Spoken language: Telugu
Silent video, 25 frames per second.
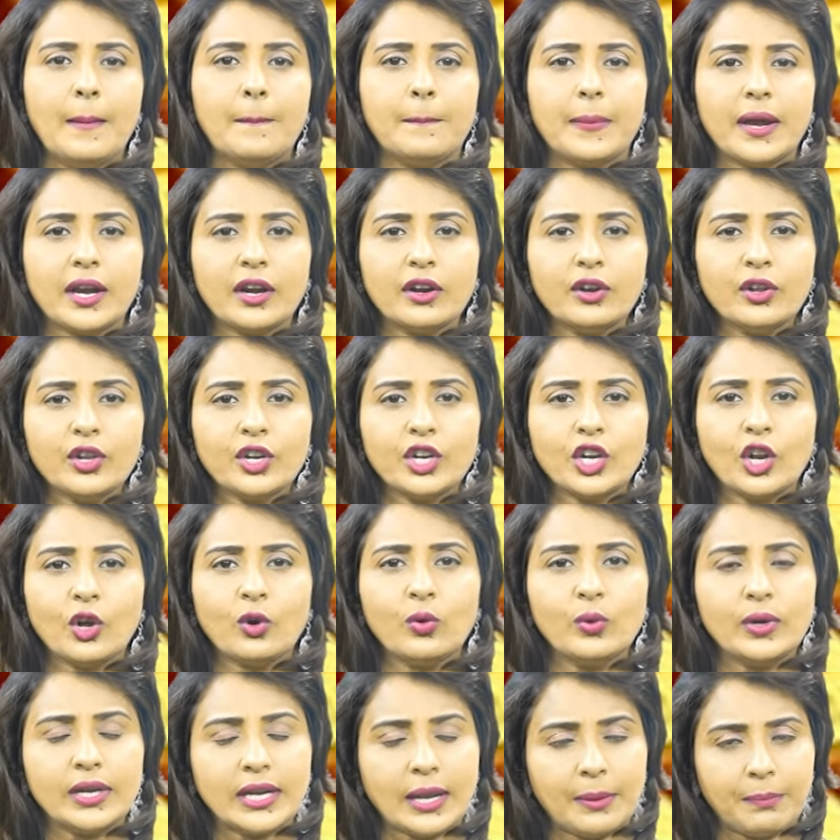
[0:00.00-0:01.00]
బెంగళూరులో
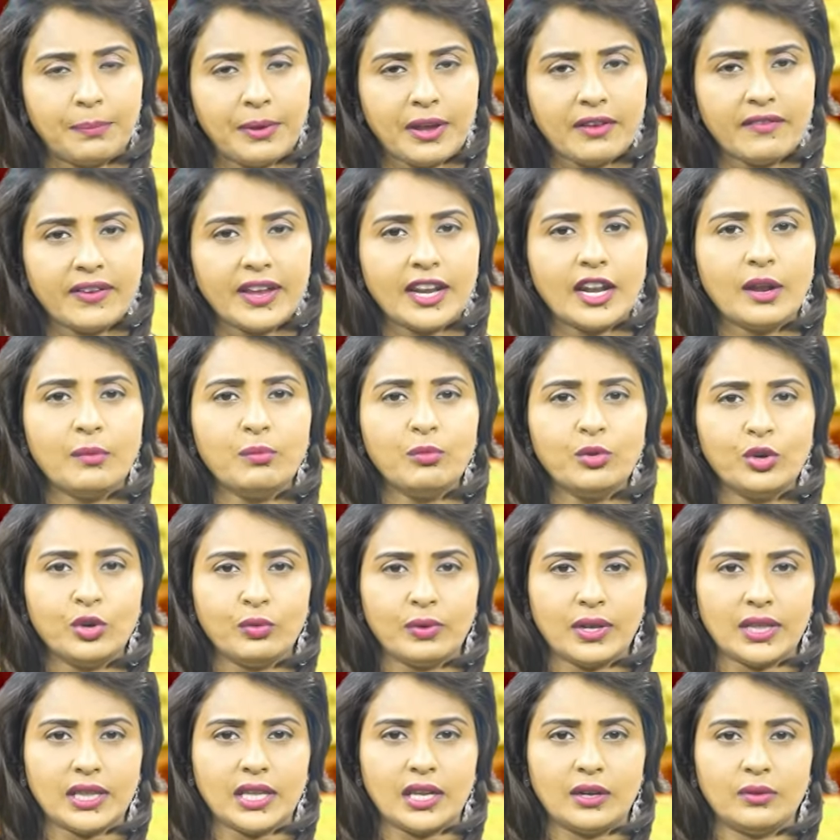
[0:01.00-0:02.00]
డెబ్బై వేల మూడు
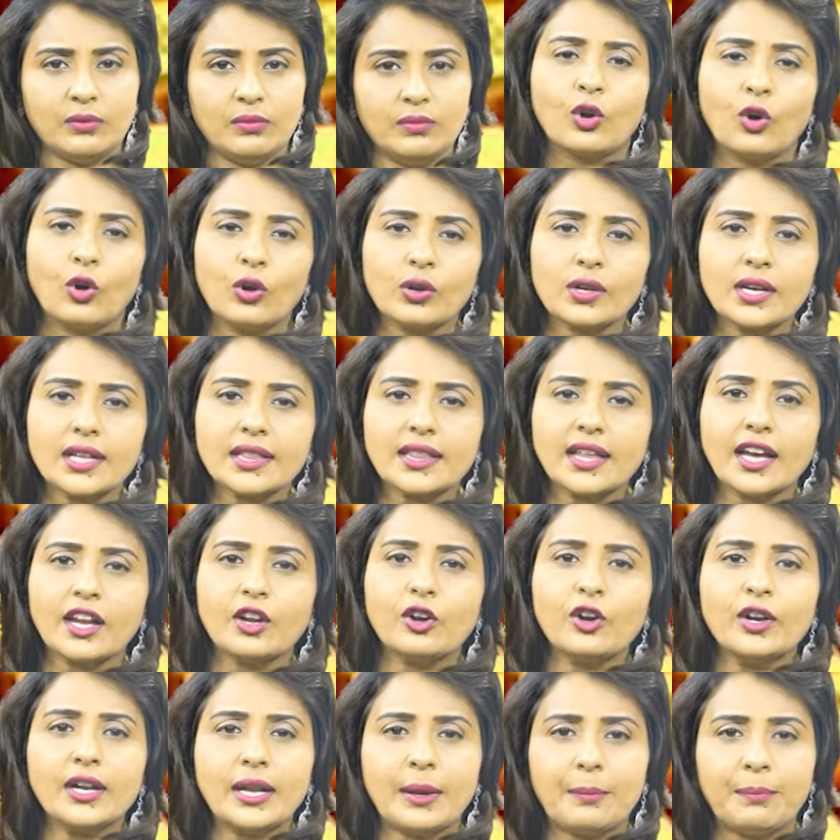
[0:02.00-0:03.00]
వందలు
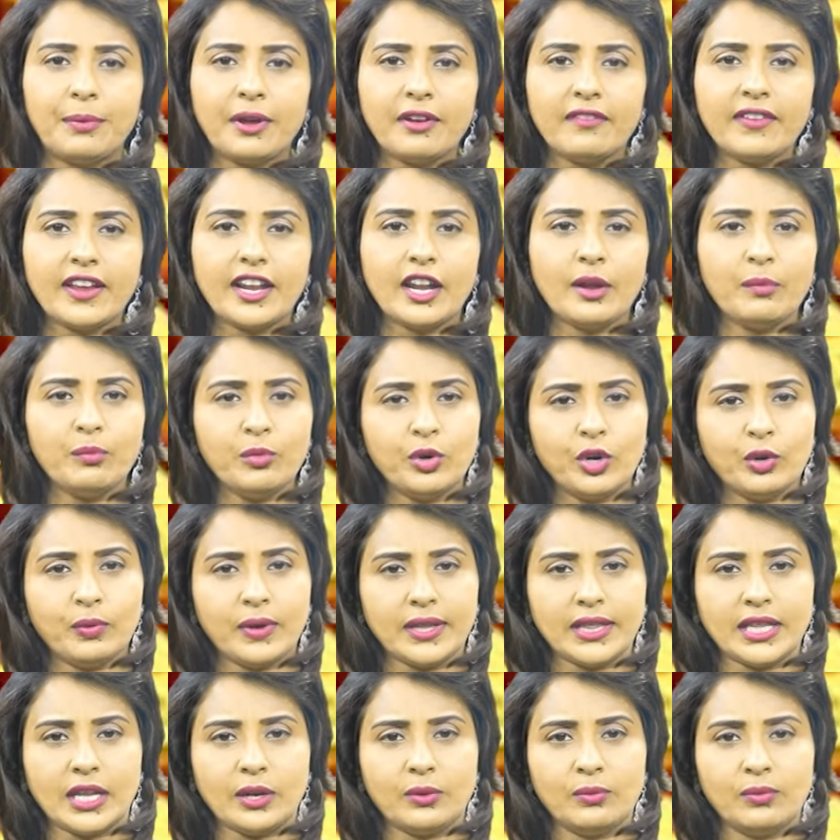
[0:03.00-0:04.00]
కోల్కతాలో డెబ్బై వేల మూడు
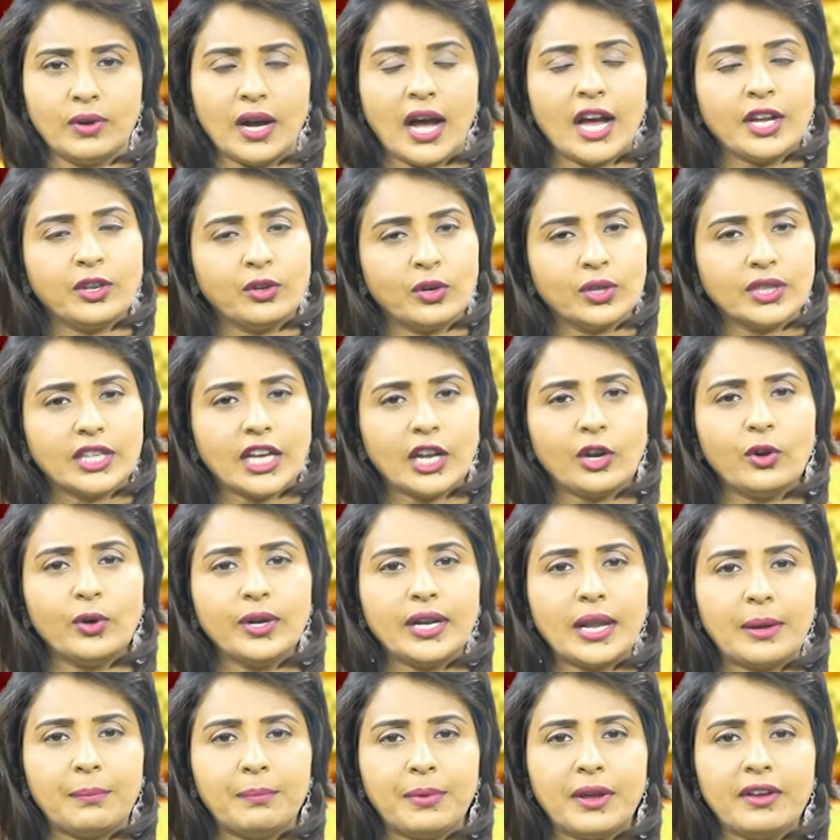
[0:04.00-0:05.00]
వందలు అయోధ్యలో
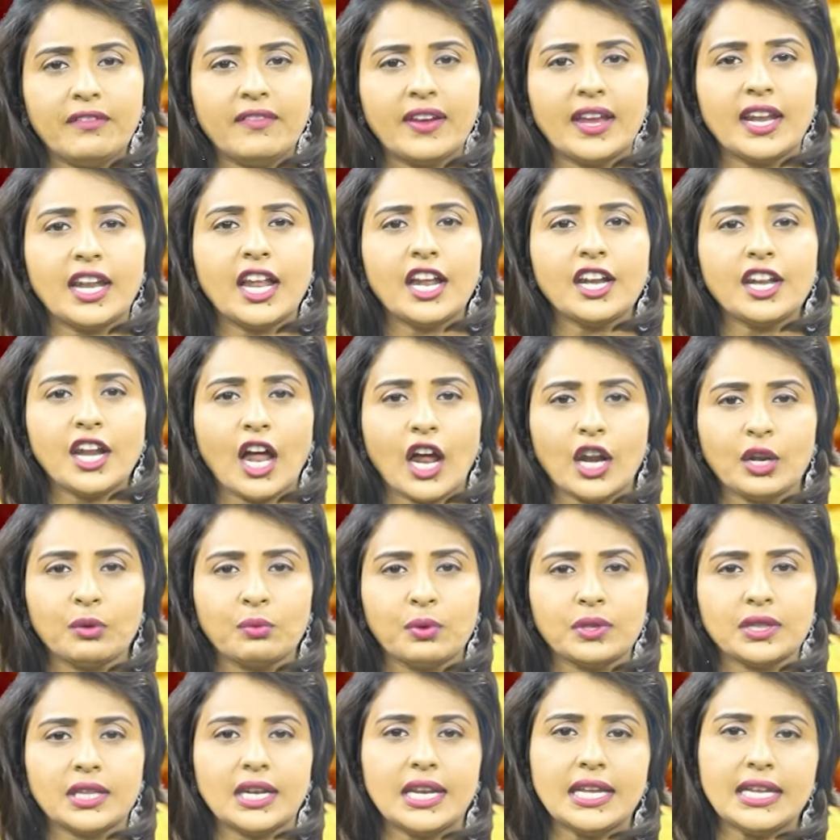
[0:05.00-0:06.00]
డెబ్బై వేల నాలుగు
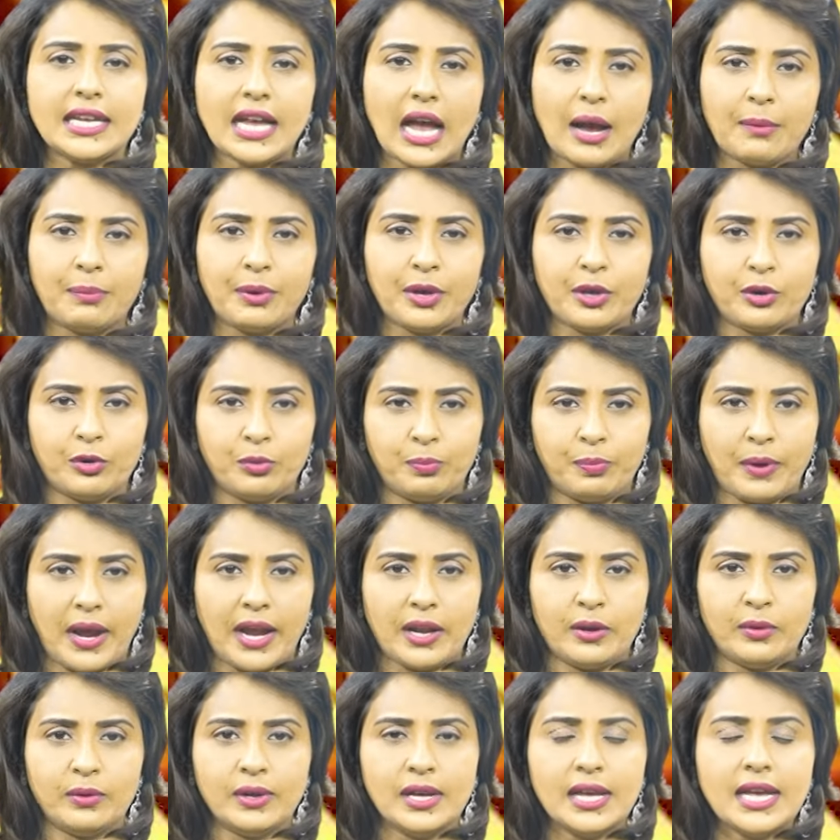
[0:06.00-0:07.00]
వందల యాభై
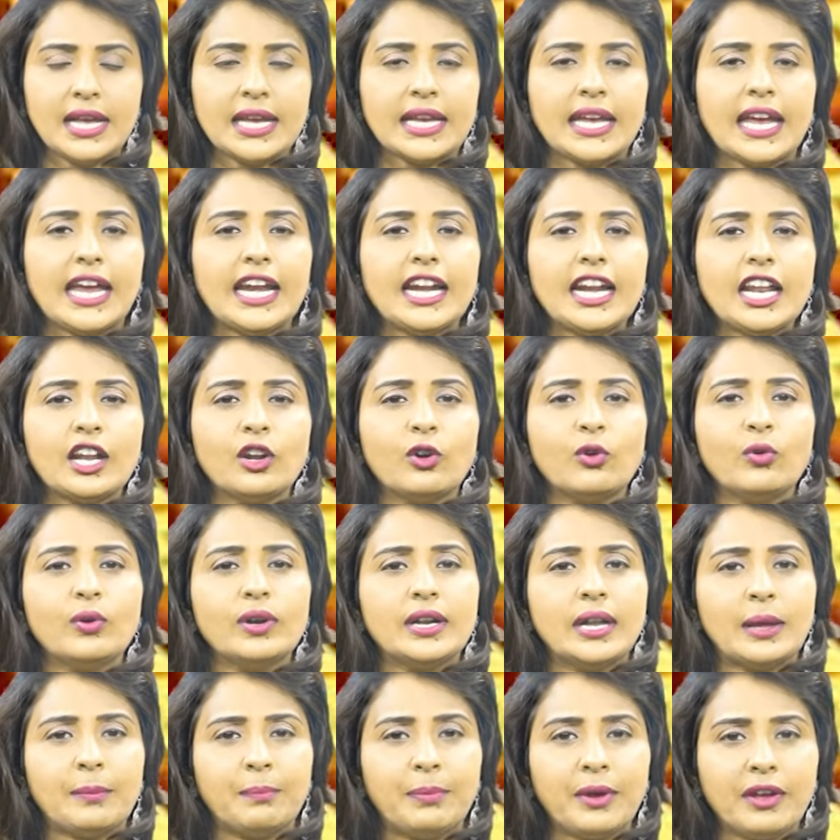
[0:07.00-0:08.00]
రూపాయలు కేరళలో
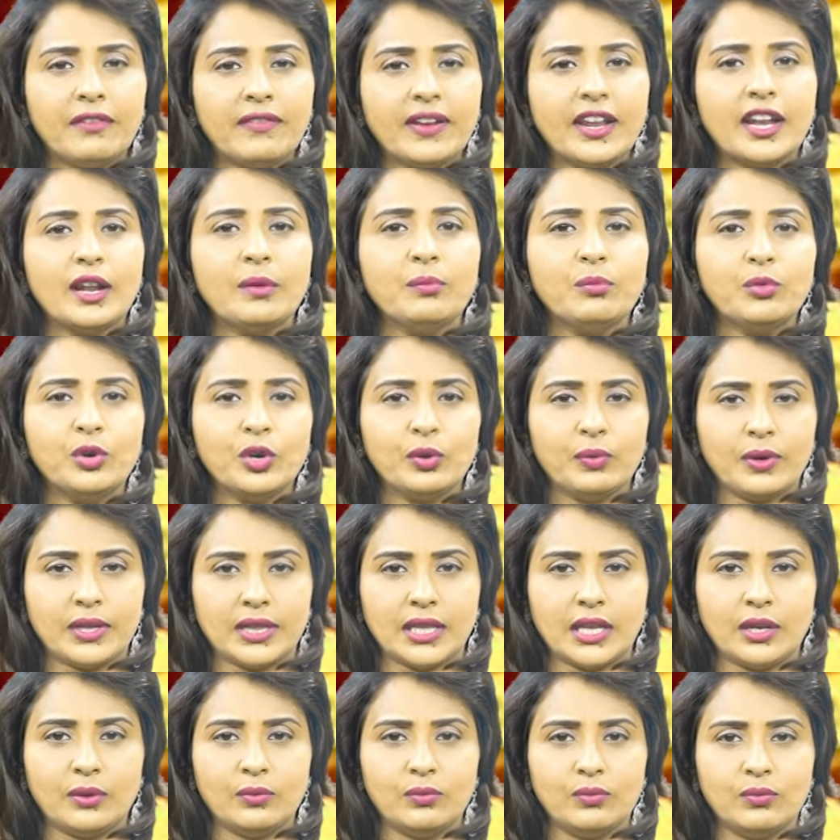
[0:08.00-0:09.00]
డెబ్బై వేల మూడు
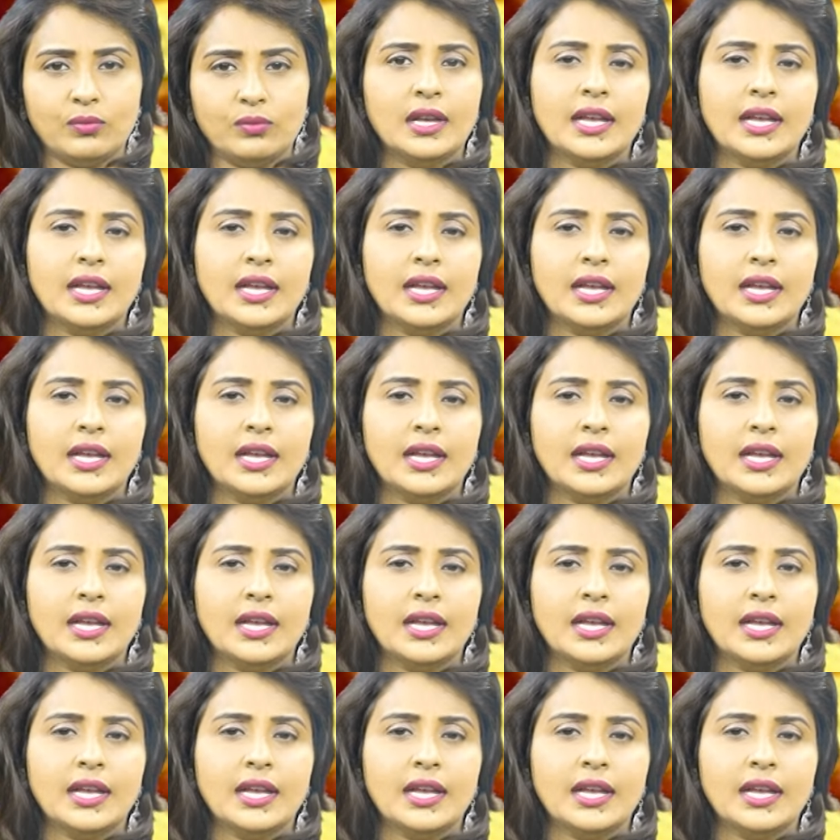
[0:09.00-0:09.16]
వందలు